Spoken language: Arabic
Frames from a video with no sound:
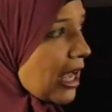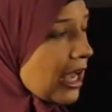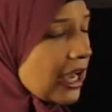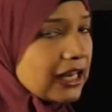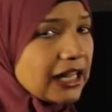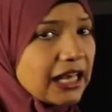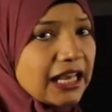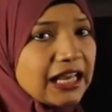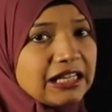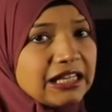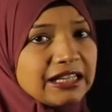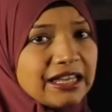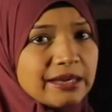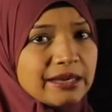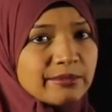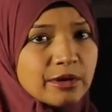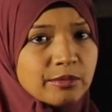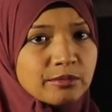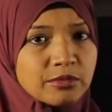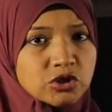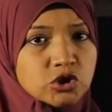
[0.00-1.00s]
الحال
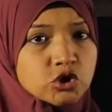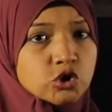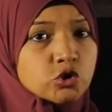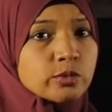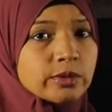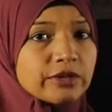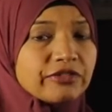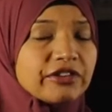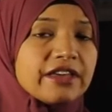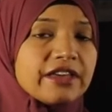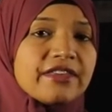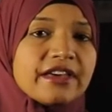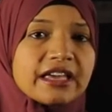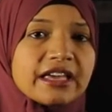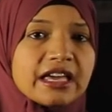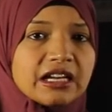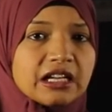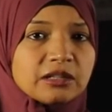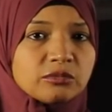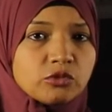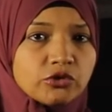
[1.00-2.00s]
دائما منصوبة فإذا
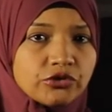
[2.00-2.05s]
كانت